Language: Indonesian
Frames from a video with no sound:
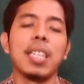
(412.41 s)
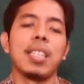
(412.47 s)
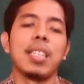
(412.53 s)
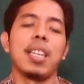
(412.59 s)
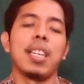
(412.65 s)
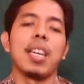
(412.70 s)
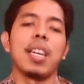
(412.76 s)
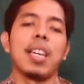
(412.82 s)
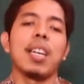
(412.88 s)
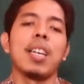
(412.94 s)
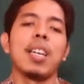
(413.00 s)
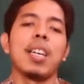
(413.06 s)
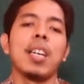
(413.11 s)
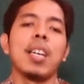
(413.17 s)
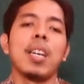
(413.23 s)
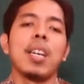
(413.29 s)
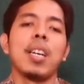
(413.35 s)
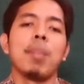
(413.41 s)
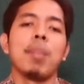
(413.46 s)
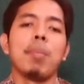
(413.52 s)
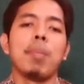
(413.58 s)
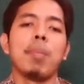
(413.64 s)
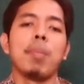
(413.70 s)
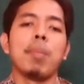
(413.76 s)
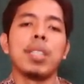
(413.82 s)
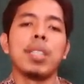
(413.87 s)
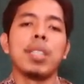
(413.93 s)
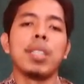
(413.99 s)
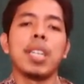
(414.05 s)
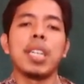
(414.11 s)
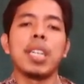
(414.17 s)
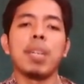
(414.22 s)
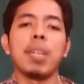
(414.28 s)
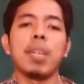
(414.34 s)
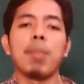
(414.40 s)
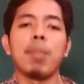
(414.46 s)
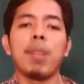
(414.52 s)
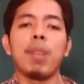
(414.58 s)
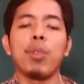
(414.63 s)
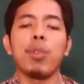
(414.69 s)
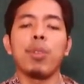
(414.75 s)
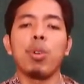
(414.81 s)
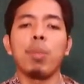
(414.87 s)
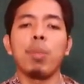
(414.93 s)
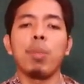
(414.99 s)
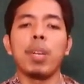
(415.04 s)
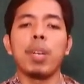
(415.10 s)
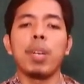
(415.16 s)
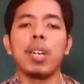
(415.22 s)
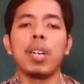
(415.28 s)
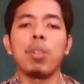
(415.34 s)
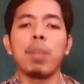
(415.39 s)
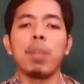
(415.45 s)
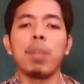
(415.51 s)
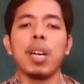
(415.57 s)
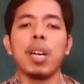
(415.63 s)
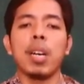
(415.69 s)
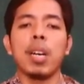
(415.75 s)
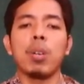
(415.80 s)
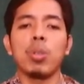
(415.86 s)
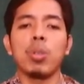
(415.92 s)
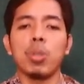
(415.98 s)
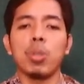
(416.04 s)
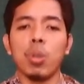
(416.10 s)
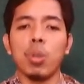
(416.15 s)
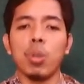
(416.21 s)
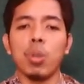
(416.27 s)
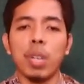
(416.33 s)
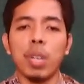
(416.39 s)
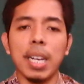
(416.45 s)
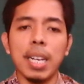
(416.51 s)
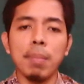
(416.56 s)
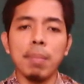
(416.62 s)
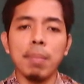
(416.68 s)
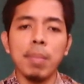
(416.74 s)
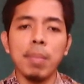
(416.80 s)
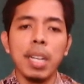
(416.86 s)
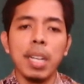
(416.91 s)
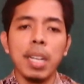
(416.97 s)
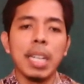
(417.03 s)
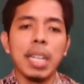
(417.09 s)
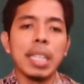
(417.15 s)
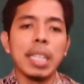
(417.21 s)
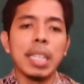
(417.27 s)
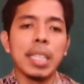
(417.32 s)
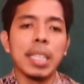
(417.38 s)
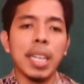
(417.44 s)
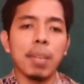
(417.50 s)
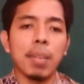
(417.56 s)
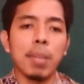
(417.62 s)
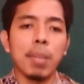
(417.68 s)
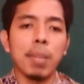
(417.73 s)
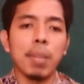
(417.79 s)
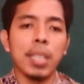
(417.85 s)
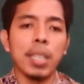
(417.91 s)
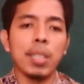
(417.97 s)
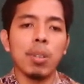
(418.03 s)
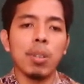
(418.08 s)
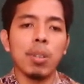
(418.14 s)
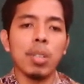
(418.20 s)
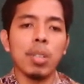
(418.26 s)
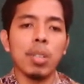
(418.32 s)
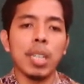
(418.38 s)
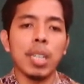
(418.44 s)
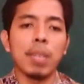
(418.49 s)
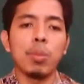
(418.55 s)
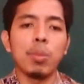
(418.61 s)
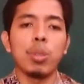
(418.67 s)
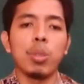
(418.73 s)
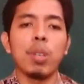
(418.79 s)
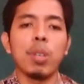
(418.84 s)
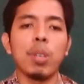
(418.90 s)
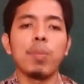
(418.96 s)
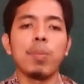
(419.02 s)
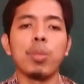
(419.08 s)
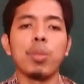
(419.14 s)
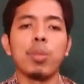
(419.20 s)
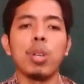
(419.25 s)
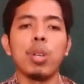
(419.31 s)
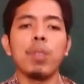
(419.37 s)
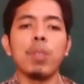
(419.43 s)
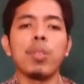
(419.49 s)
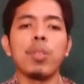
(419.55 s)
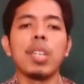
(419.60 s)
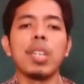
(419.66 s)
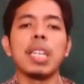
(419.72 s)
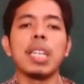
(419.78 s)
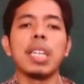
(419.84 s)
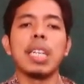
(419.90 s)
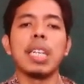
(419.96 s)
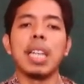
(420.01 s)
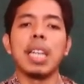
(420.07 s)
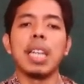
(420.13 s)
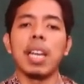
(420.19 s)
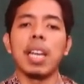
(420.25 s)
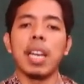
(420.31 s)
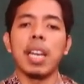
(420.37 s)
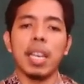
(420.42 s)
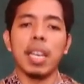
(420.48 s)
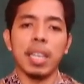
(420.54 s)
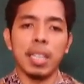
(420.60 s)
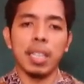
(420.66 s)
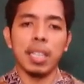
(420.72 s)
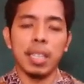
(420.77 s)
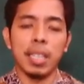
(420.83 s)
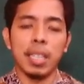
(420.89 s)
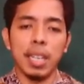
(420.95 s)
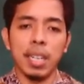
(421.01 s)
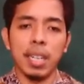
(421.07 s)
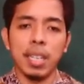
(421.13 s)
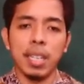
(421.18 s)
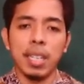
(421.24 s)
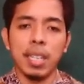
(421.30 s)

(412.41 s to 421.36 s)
ya. Menjadi maf'ul berupa unsur kalam jer majrur dan mudof mudof ilaih ya.